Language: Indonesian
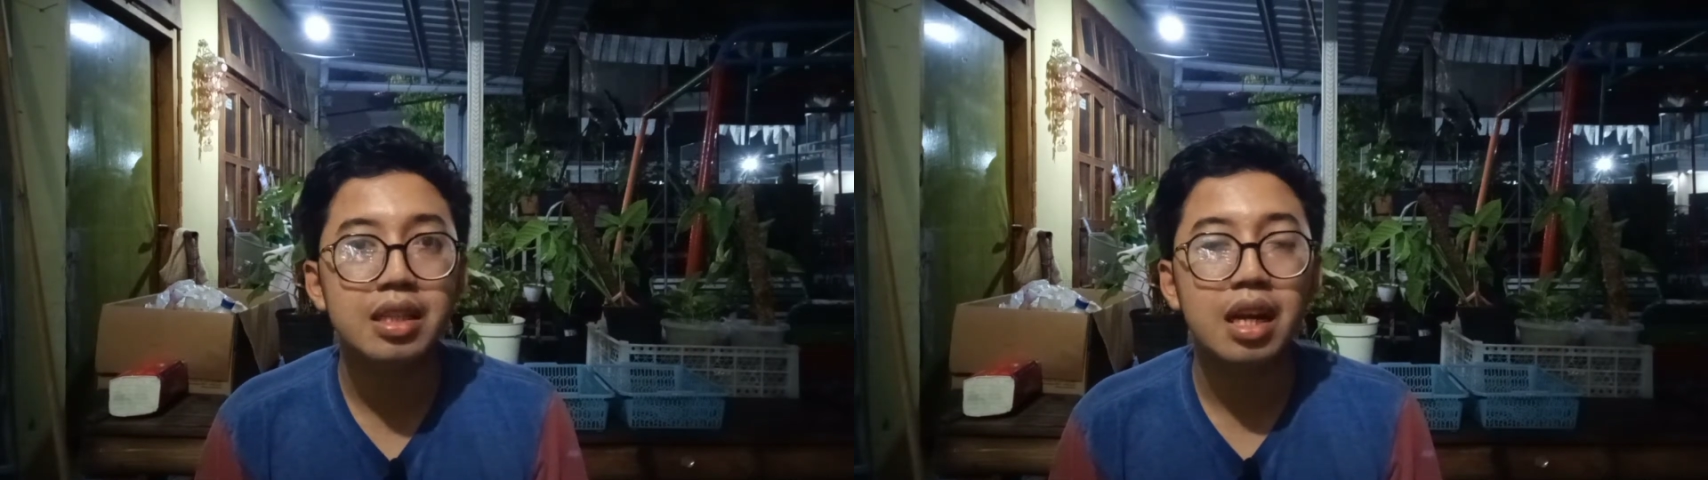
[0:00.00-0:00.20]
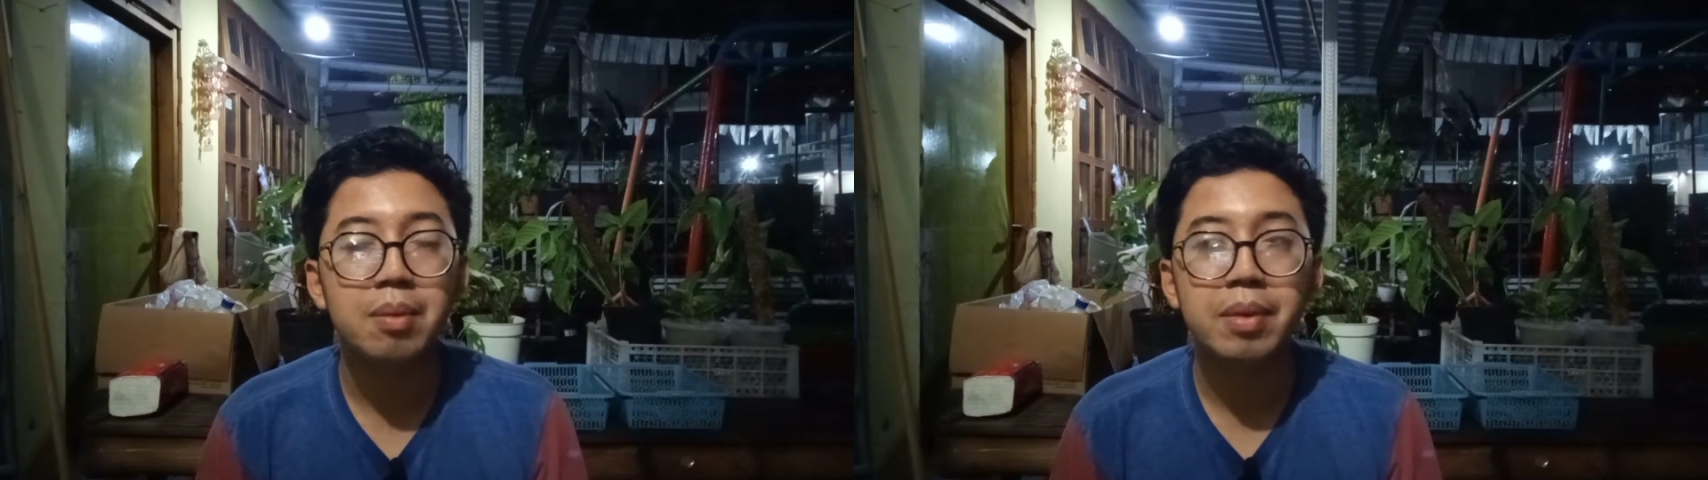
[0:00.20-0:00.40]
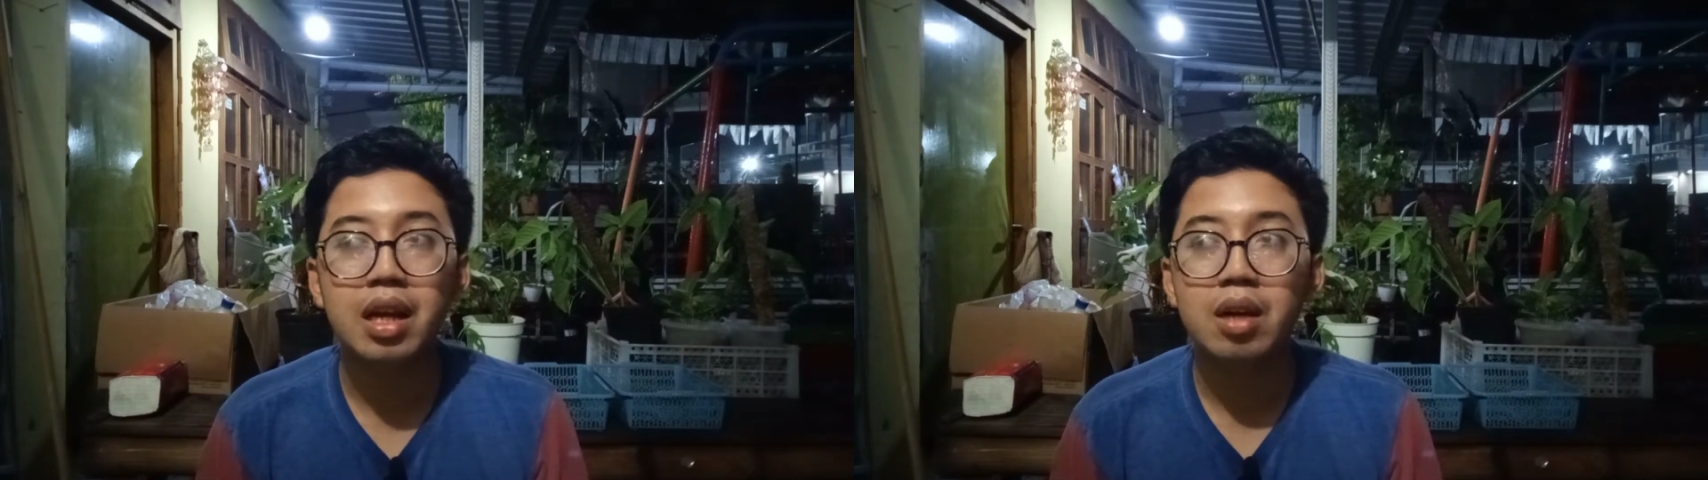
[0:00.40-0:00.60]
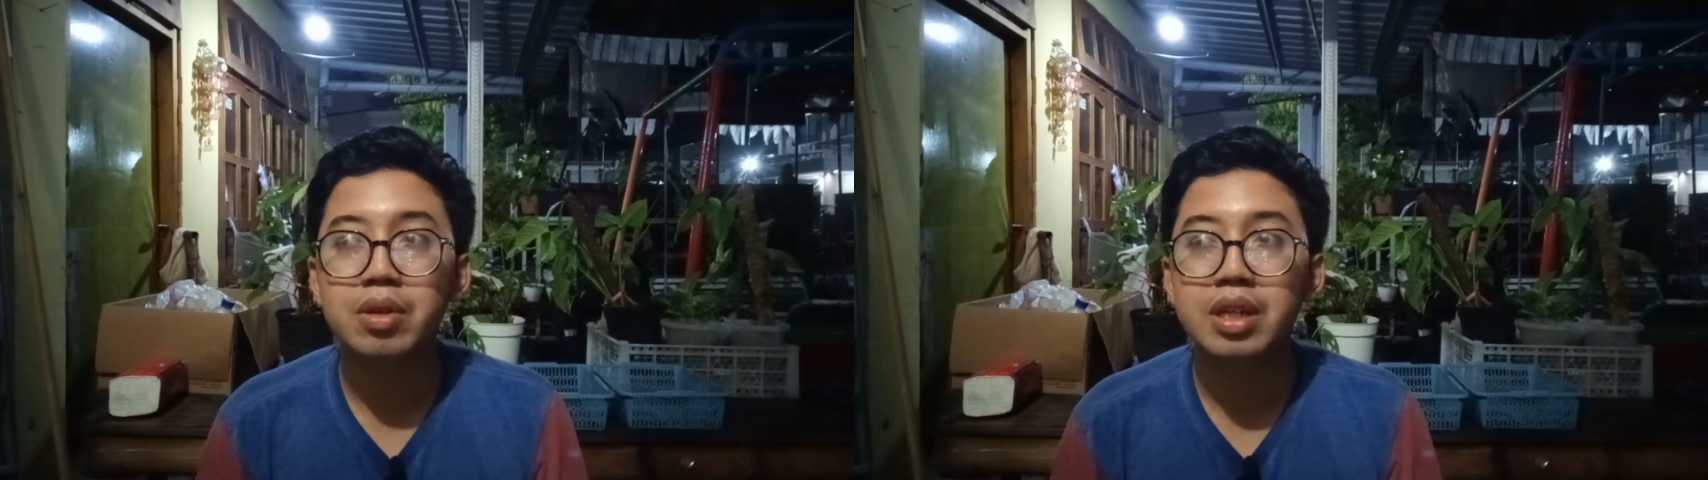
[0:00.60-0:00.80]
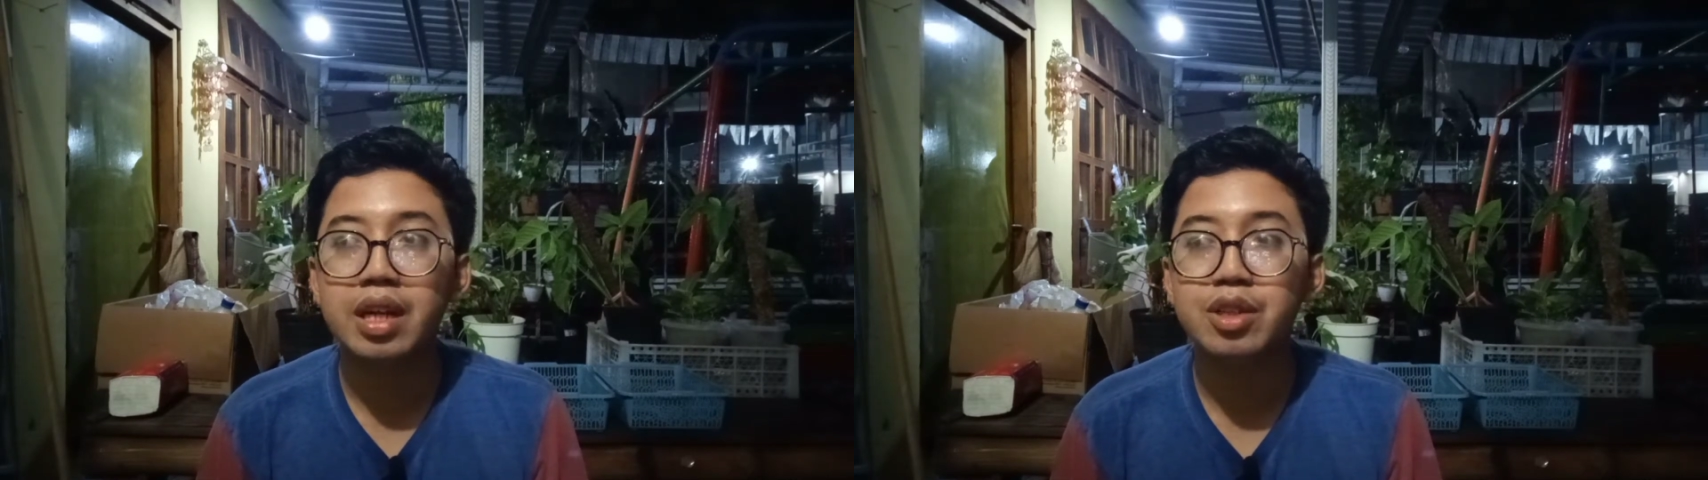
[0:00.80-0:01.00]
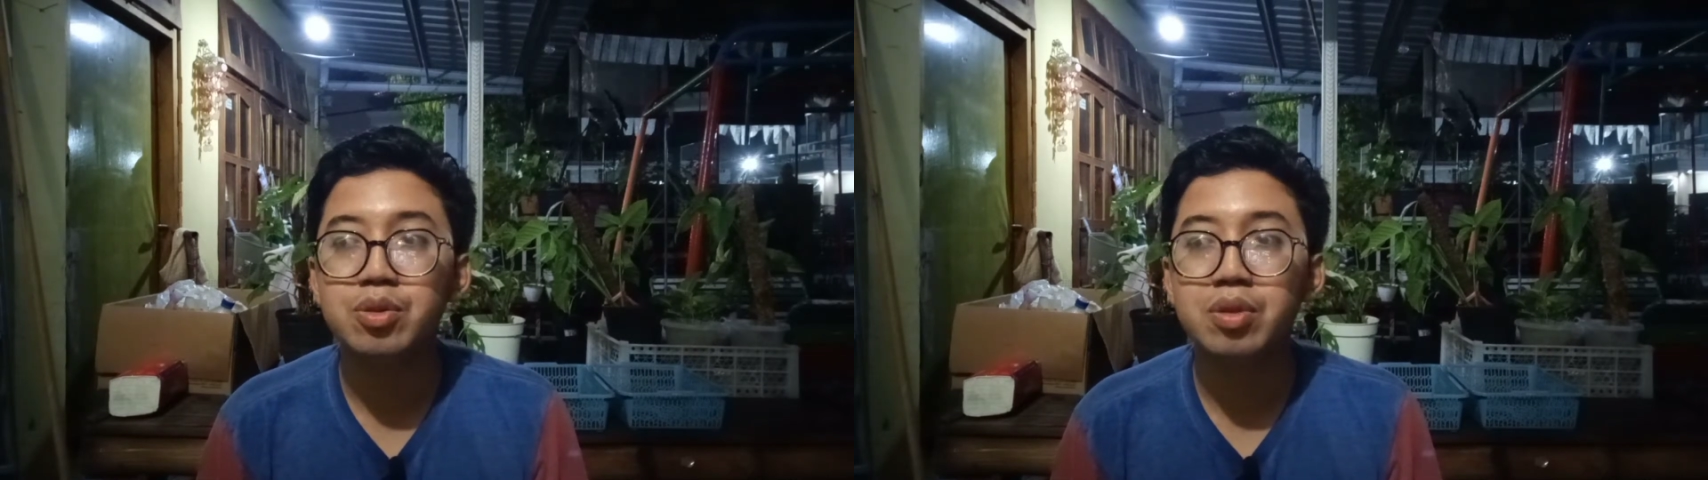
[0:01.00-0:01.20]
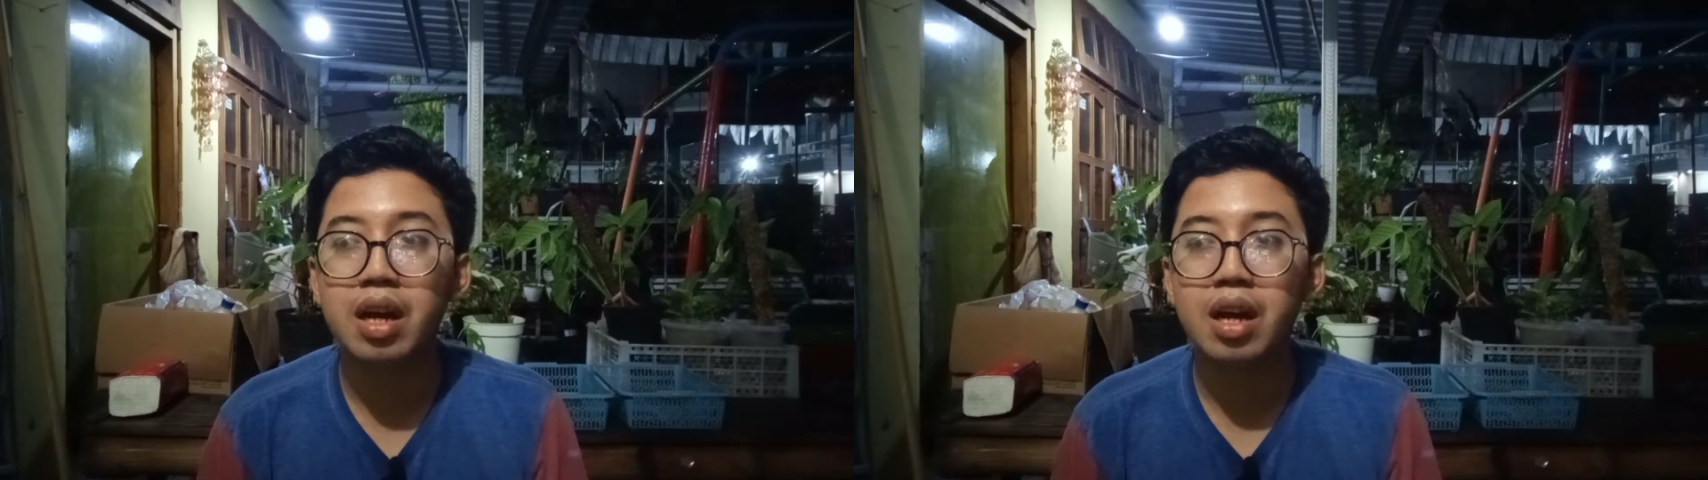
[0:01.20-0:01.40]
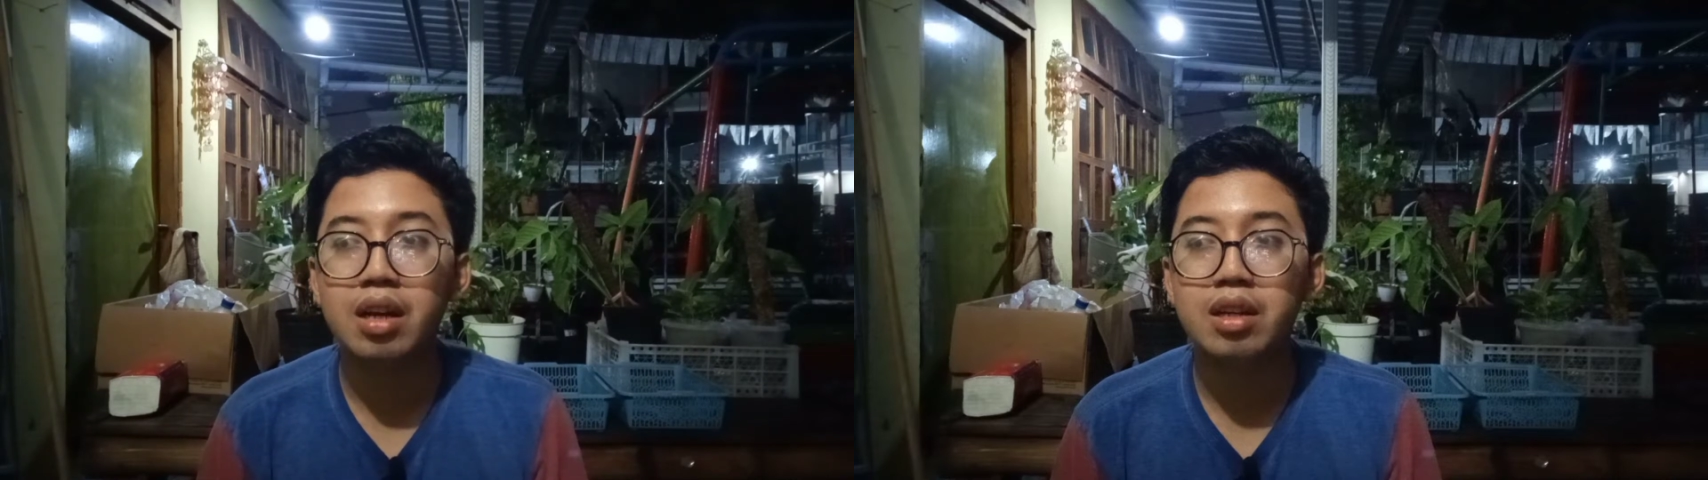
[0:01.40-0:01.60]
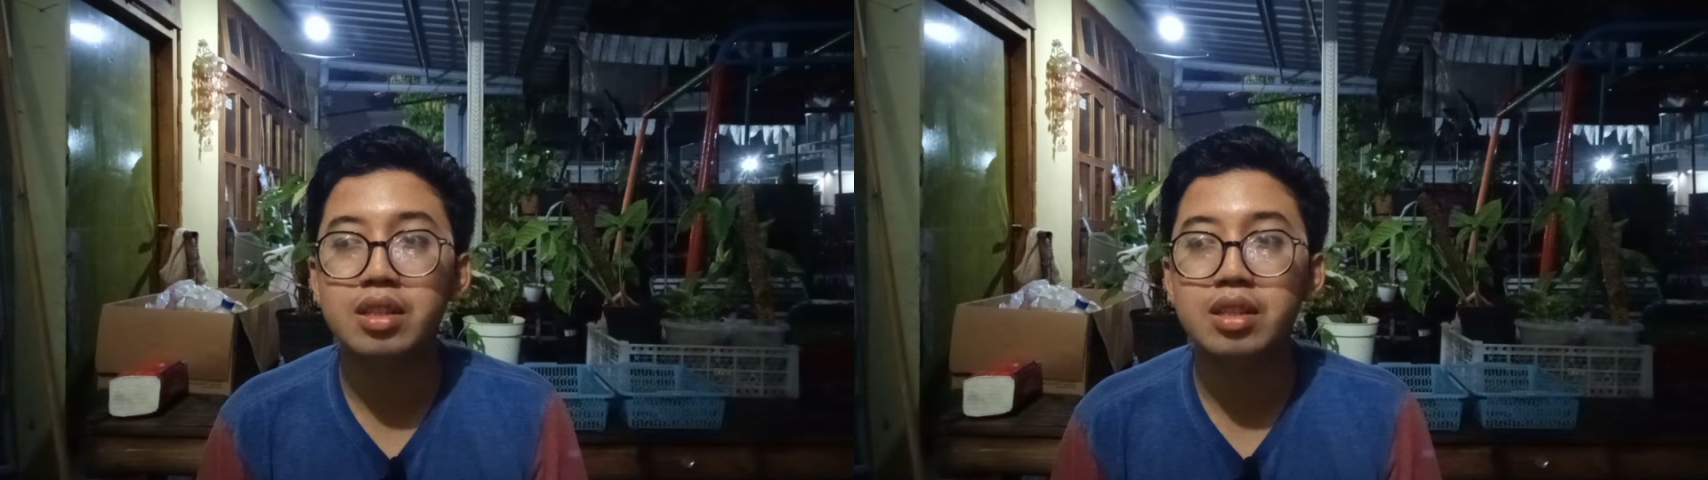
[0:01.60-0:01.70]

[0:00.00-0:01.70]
tanaman aku ini kan juga